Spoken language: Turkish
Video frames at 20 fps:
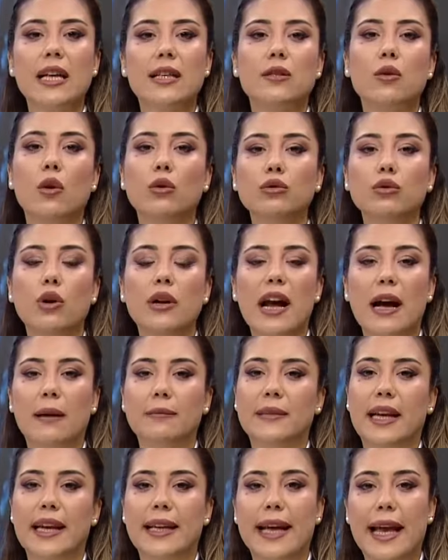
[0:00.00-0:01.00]
Son
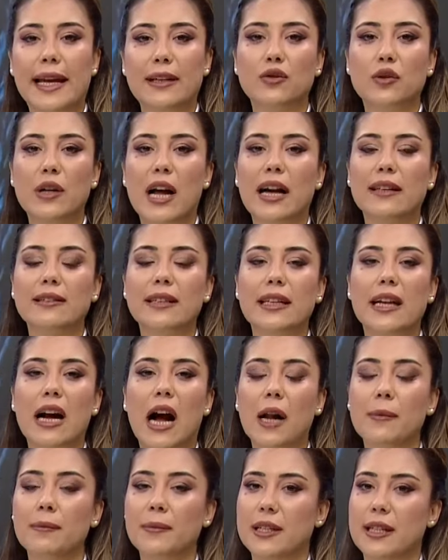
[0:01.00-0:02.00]
dönemde gençlerde
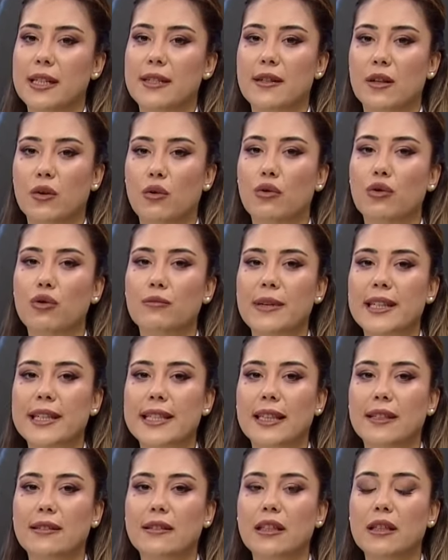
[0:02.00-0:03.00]
kalp krizi görülme
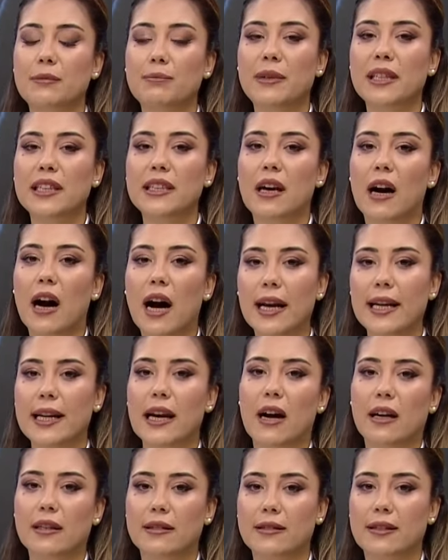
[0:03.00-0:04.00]
sıklığı bir hayli
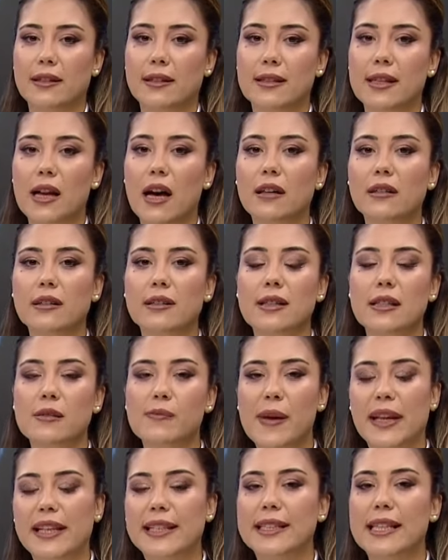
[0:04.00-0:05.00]
arttı.
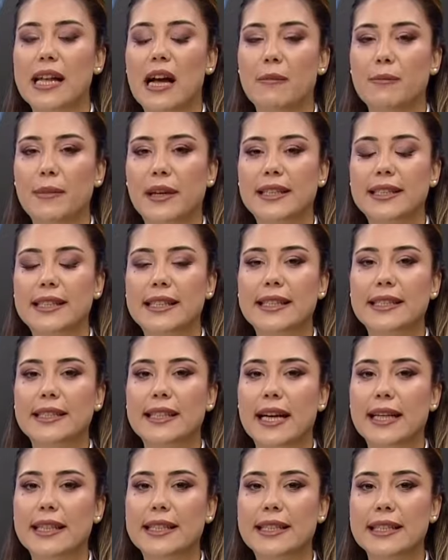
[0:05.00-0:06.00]
Sağlıksız beslenme,
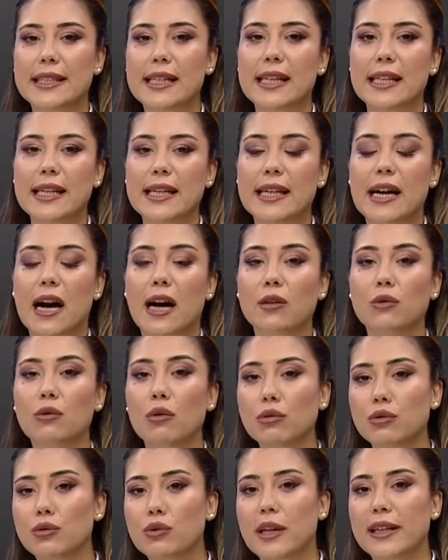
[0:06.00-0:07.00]
stres, sigara ile
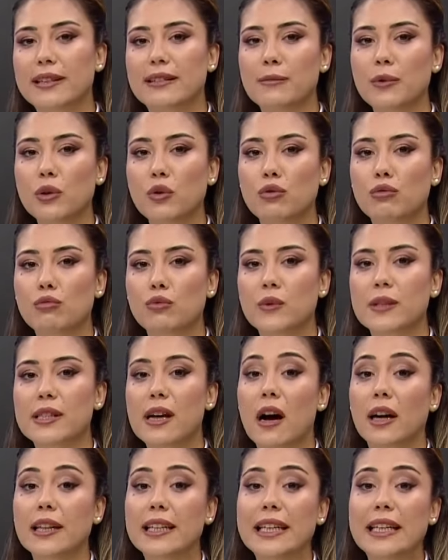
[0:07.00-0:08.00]
alkol tüketimi günümüzde
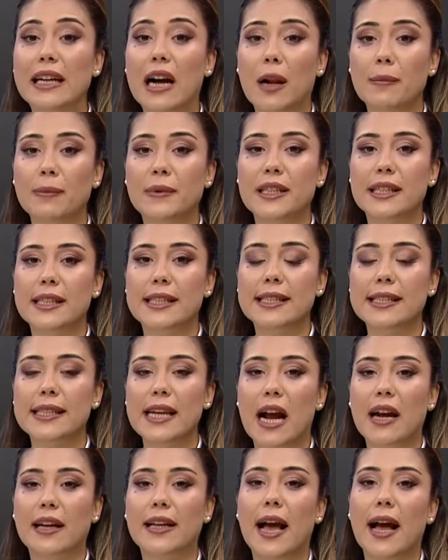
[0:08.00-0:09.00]
ani kalp krizinin
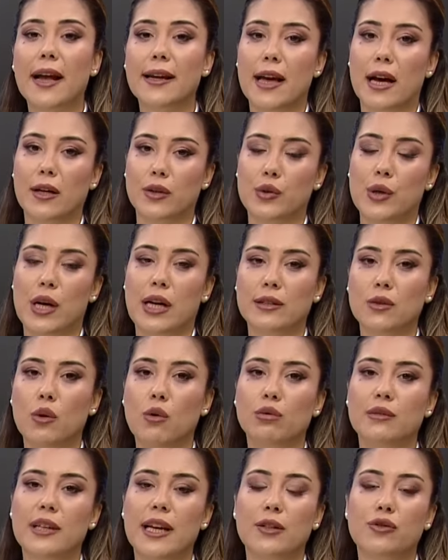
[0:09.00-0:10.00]
erken yaşlarda
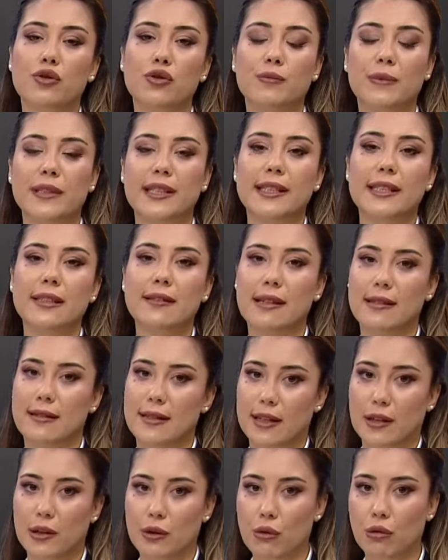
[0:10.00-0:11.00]
ortaya çıkmasını
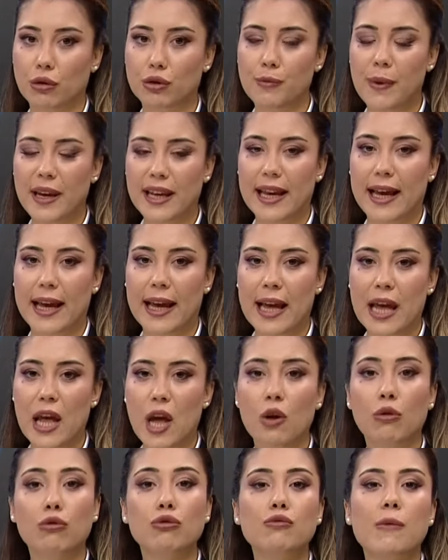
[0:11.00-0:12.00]
tetikliyor. Peki
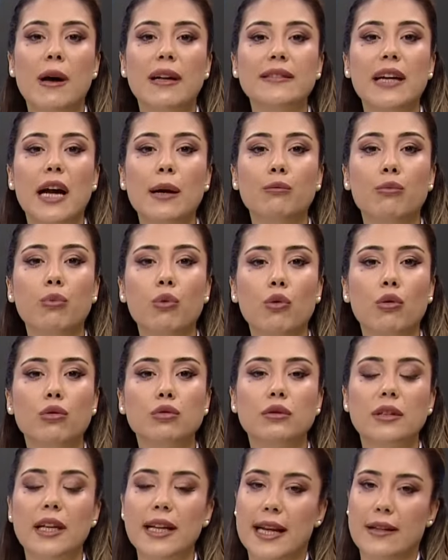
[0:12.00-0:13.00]
uzmanlar bu
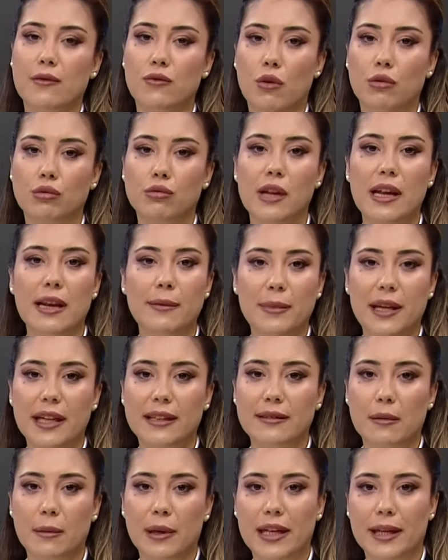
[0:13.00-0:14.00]
konuda ne diyor? Gelin
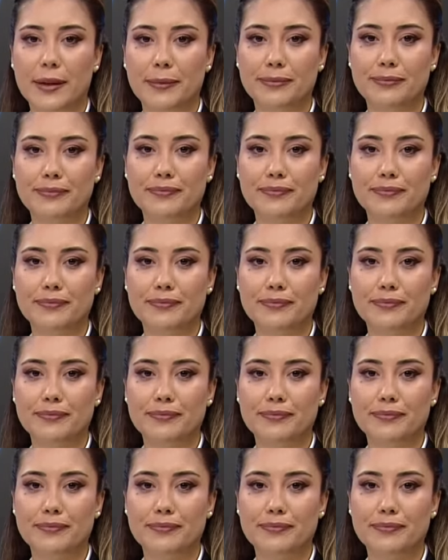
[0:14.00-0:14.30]
birlikte bakalım.